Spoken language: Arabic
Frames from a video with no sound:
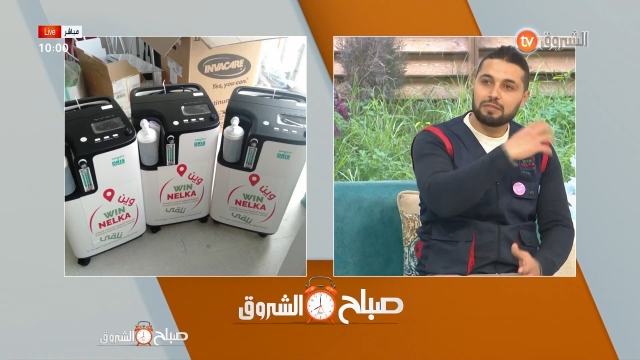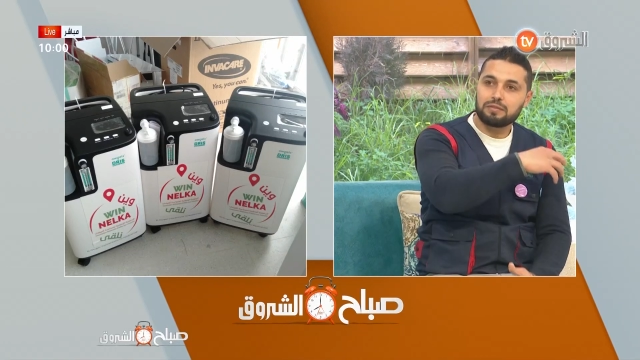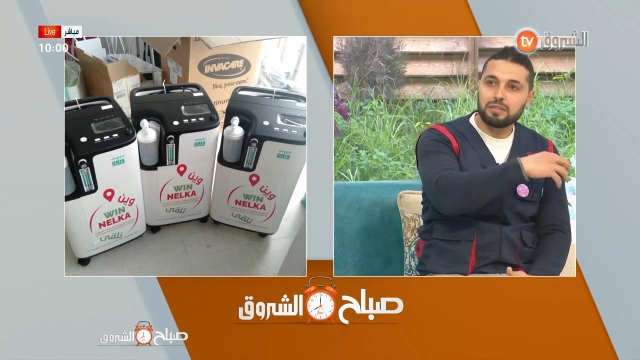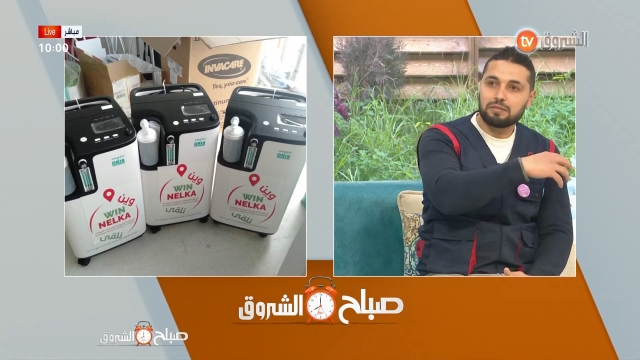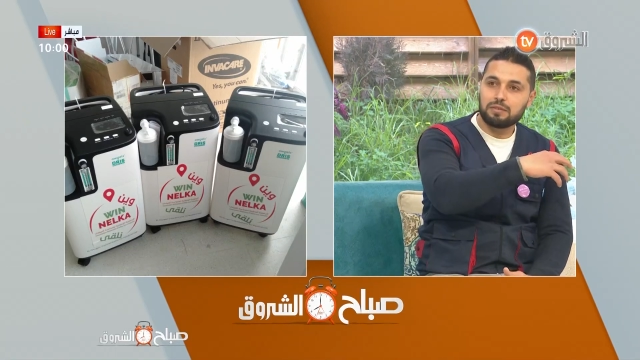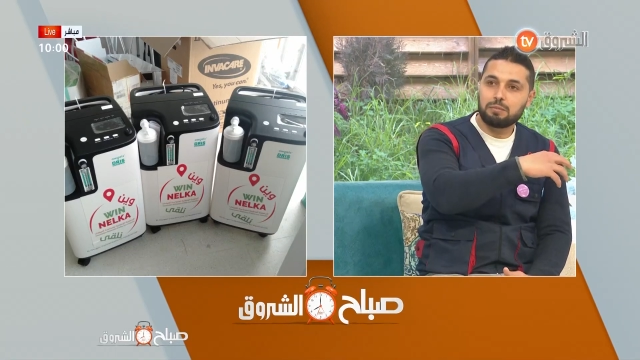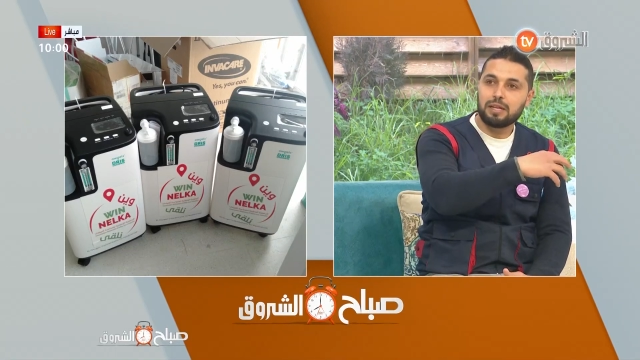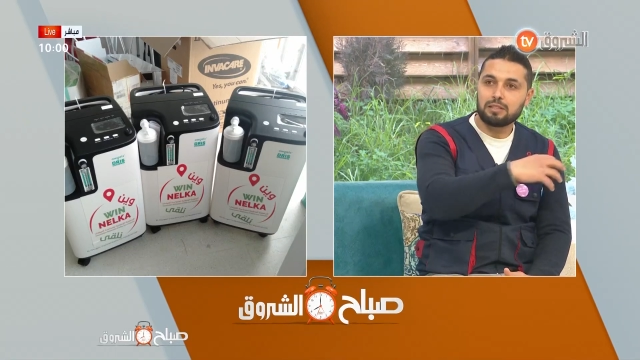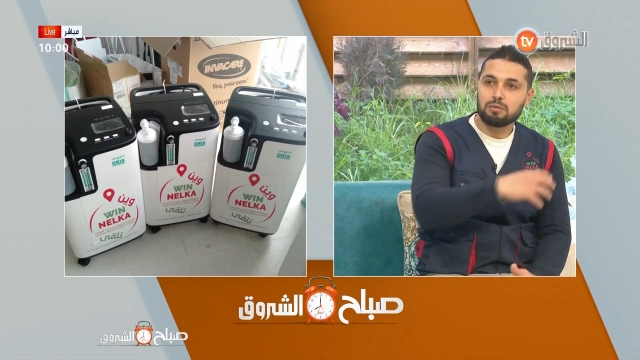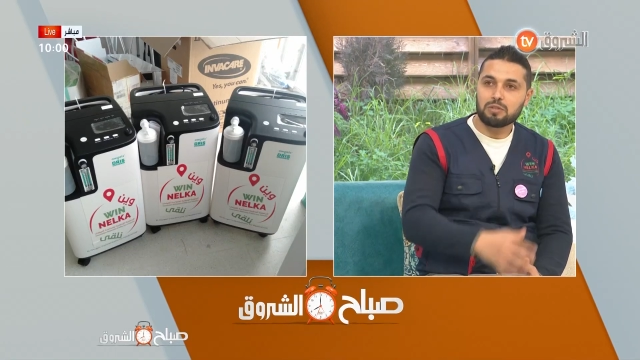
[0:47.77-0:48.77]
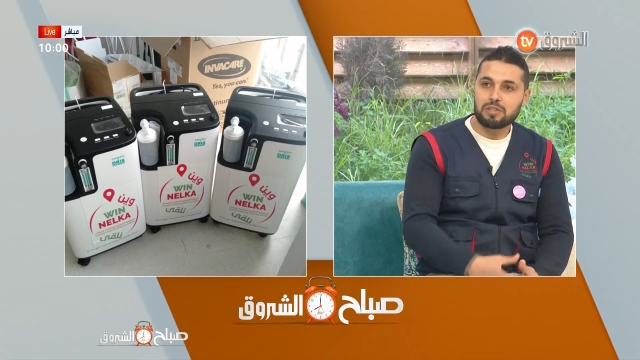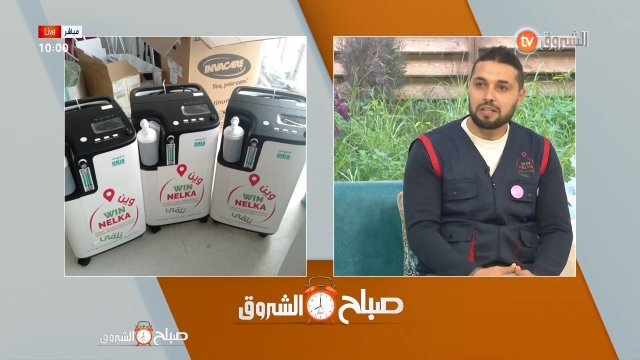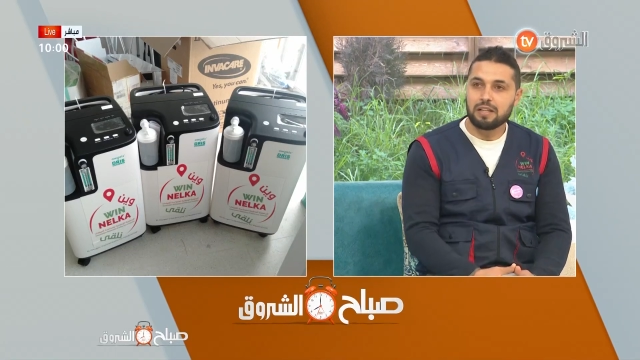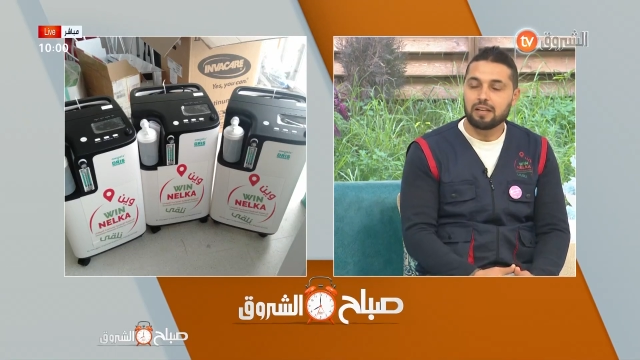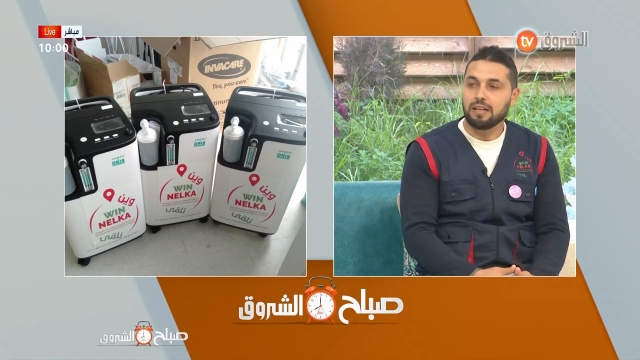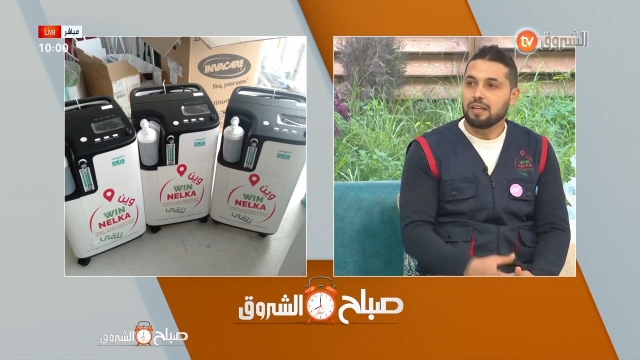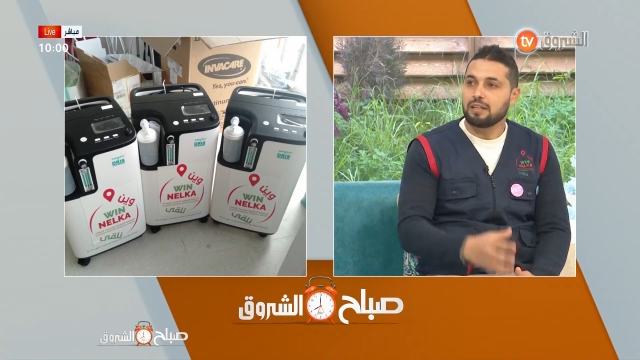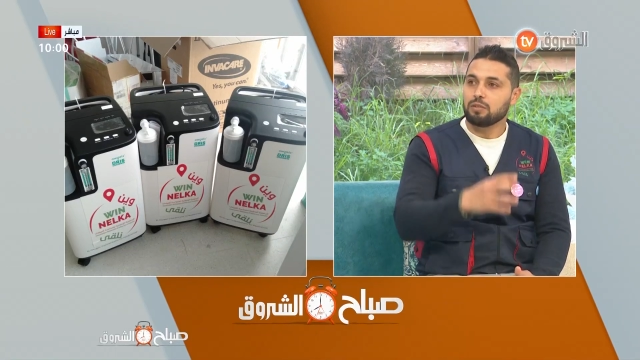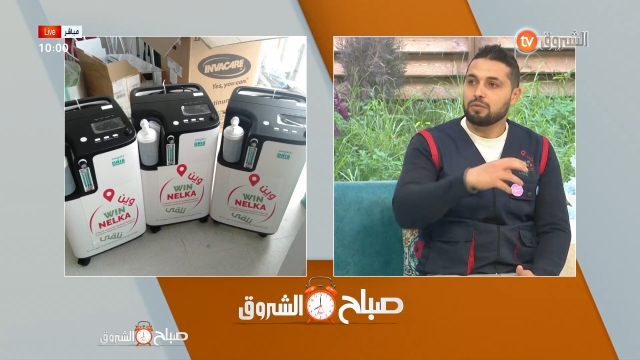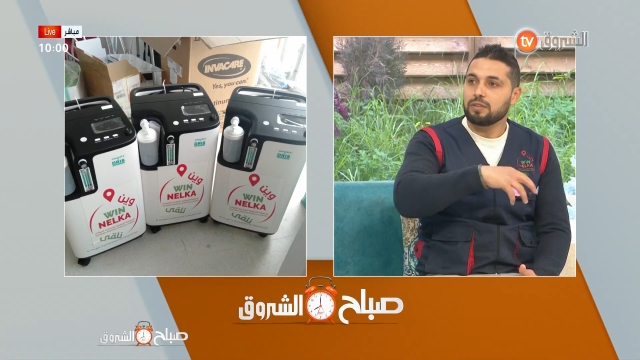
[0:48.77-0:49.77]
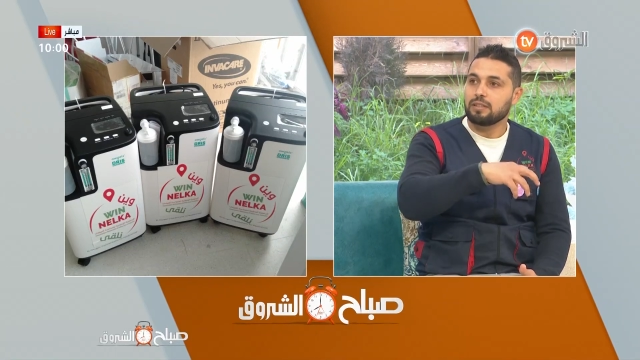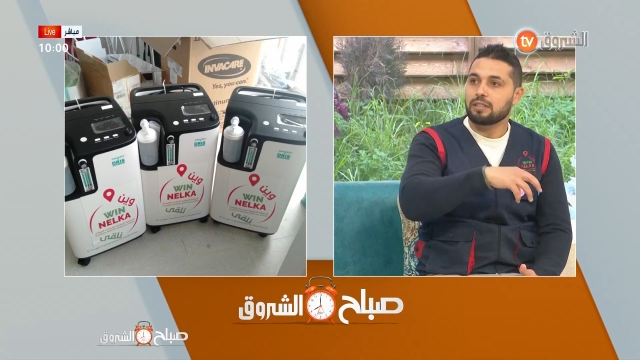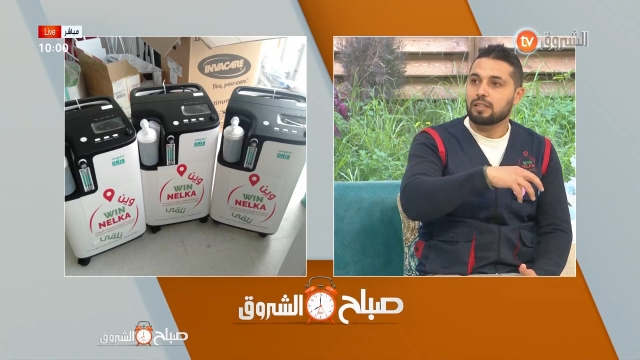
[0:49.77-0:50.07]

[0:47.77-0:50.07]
في البلد المصنع لأن لانه